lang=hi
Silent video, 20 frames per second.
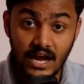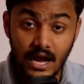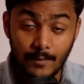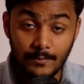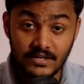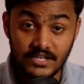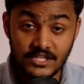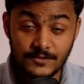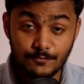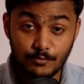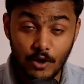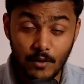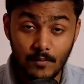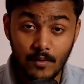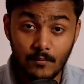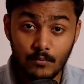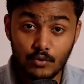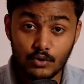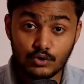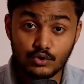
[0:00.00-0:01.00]
अब इस
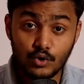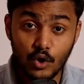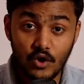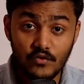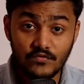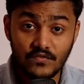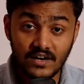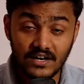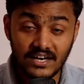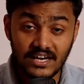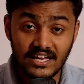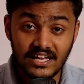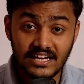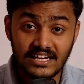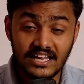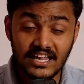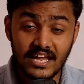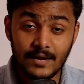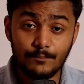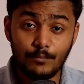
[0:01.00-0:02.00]
प्रॉब्लम को सॉल्व करने के
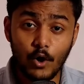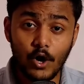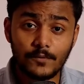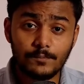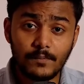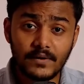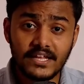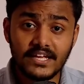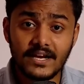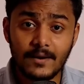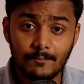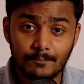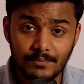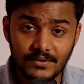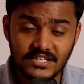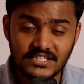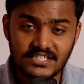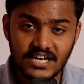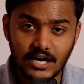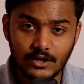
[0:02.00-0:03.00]
लिए एक बहुत बड़ी
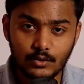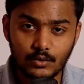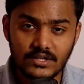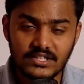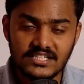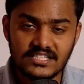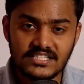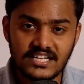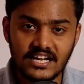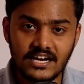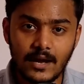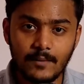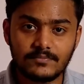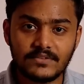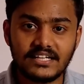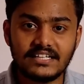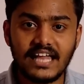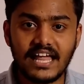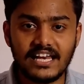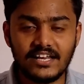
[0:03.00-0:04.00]
कंपनी स्टार्ट हुई जिसका नाम
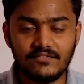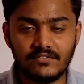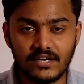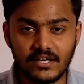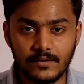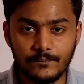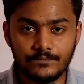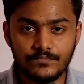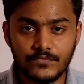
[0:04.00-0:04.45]
था डिलीवरी